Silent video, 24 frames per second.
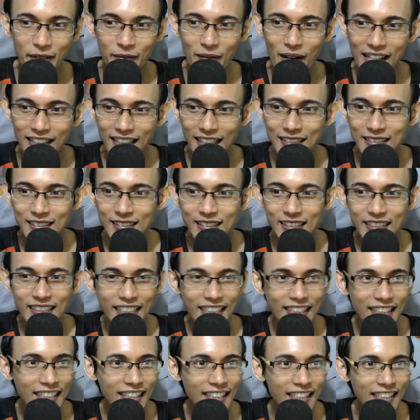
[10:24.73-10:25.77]
banget anjir
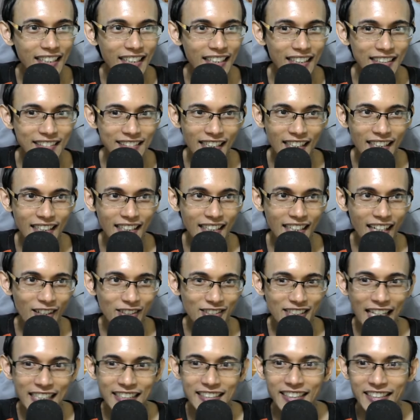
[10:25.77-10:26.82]
Kalau
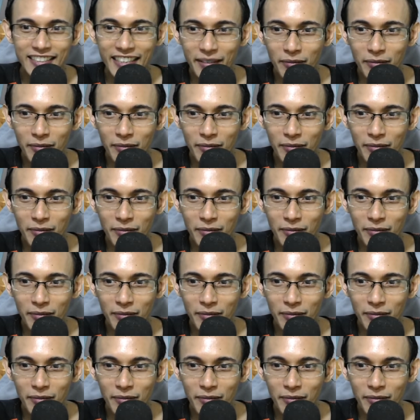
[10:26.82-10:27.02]
Sanji nya